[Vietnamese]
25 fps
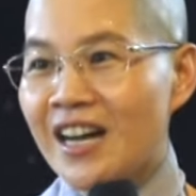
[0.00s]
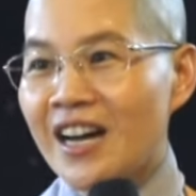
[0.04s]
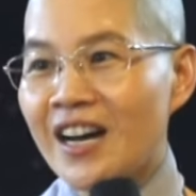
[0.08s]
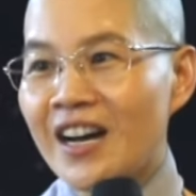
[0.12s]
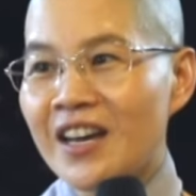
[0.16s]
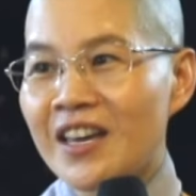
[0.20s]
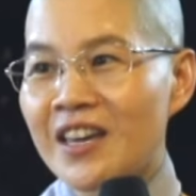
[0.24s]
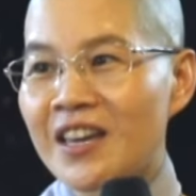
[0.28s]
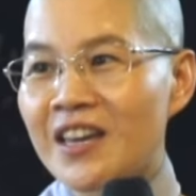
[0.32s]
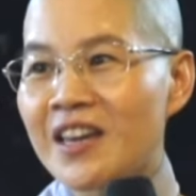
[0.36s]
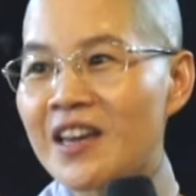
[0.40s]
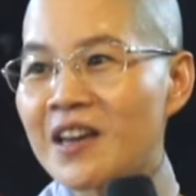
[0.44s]

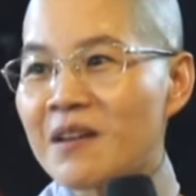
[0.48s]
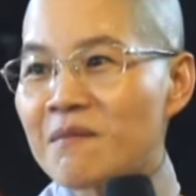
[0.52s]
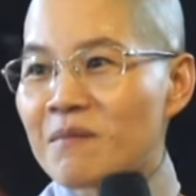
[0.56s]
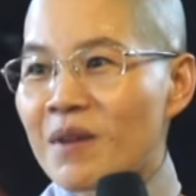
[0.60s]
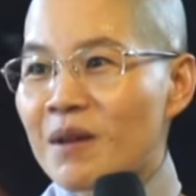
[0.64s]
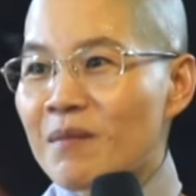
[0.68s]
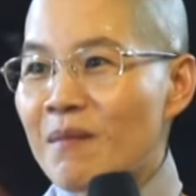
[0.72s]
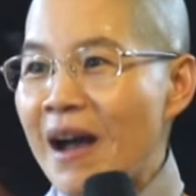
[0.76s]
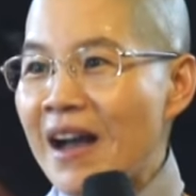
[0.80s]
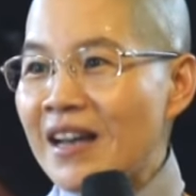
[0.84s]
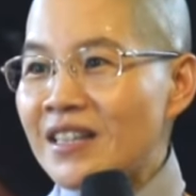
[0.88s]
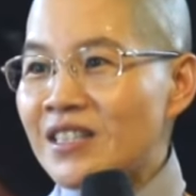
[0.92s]
rồi
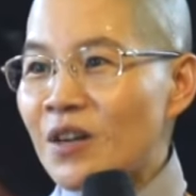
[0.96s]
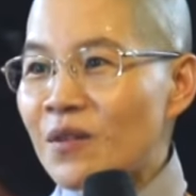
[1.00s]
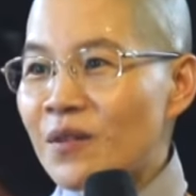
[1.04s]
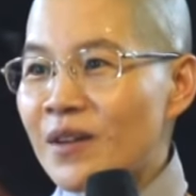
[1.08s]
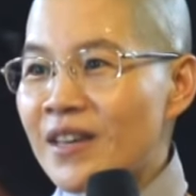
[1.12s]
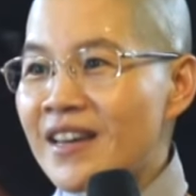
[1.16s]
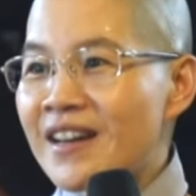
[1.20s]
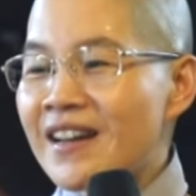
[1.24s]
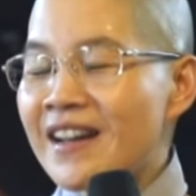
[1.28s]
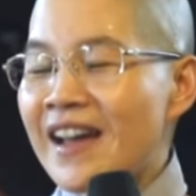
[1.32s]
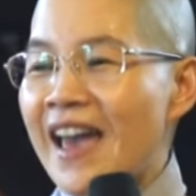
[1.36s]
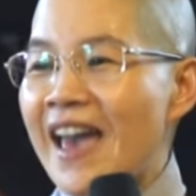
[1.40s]
mấy bạn
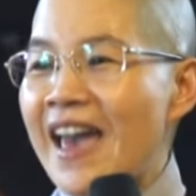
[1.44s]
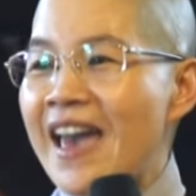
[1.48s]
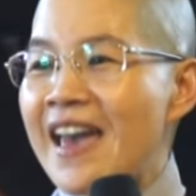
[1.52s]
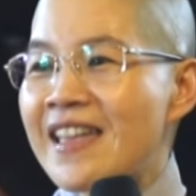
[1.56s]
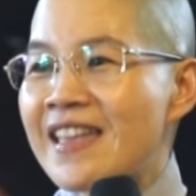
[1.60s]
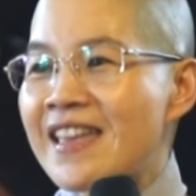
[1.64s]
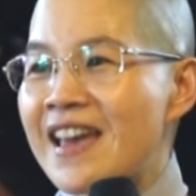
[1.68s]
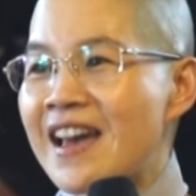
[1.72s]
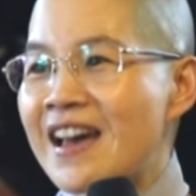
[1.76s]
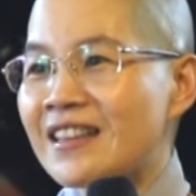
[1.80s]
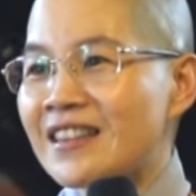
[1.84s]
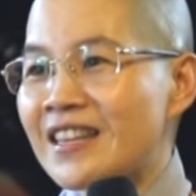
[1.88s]
sau kia
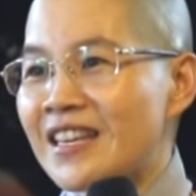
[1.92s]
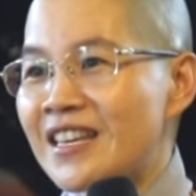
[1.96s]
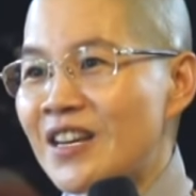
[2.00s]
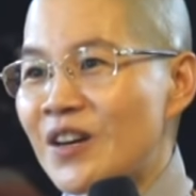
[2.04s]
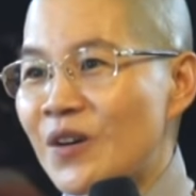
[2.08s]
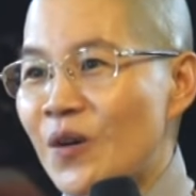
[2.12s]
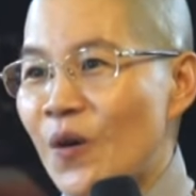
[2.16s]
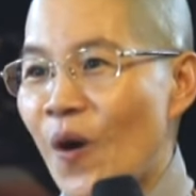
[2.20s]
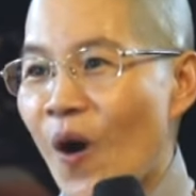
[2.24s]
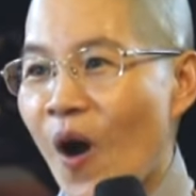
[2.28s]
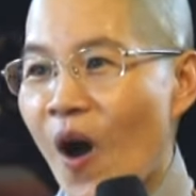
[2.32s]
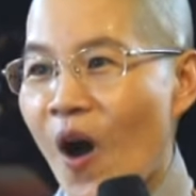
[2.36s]
nghe nha
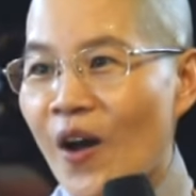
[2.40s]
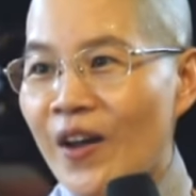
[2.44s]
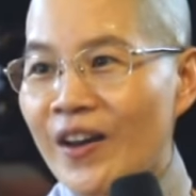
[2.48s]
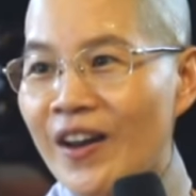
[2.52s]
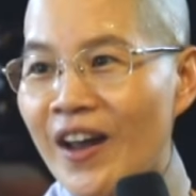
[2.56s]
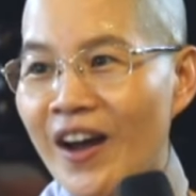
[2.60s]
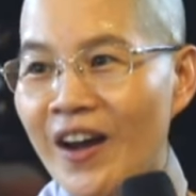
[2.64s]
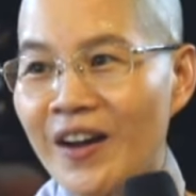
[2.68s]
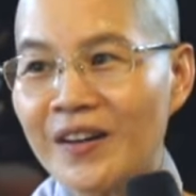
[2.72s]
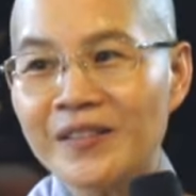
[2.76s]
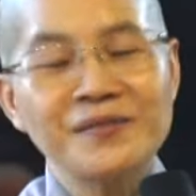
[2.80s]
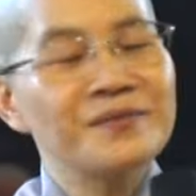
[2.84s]
tí nữa cô
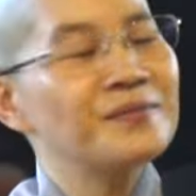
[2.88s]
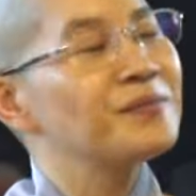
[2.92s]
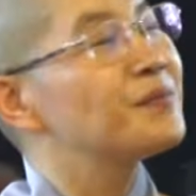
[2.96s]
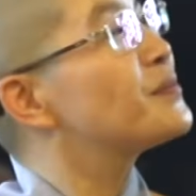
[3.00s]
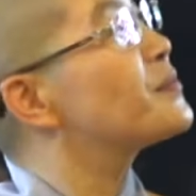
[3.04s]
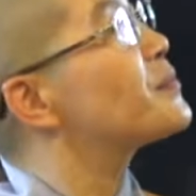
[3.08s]
hỏi đó